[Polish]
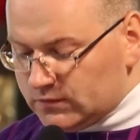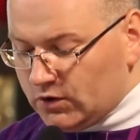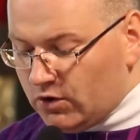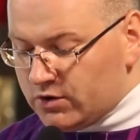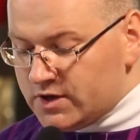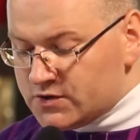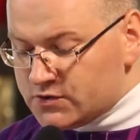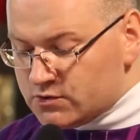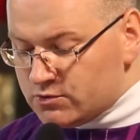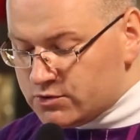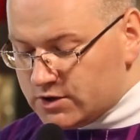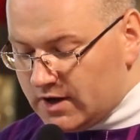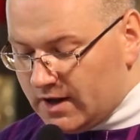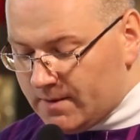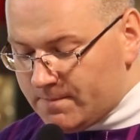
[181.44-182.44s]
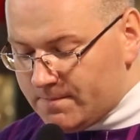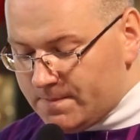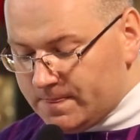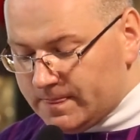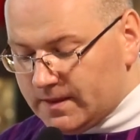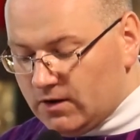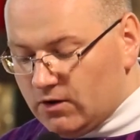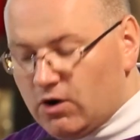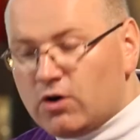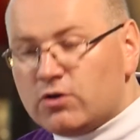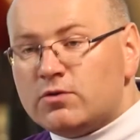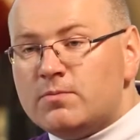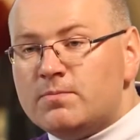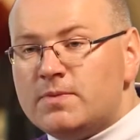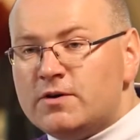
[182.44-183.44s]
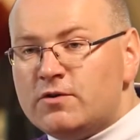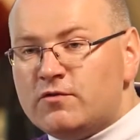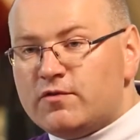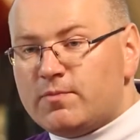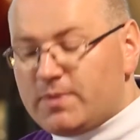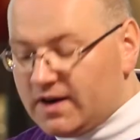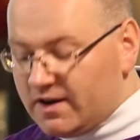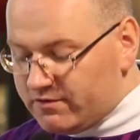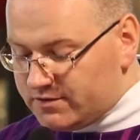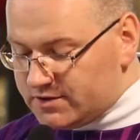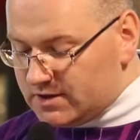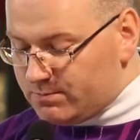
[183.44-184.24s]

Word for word: o Jezusie. On był wprawdzie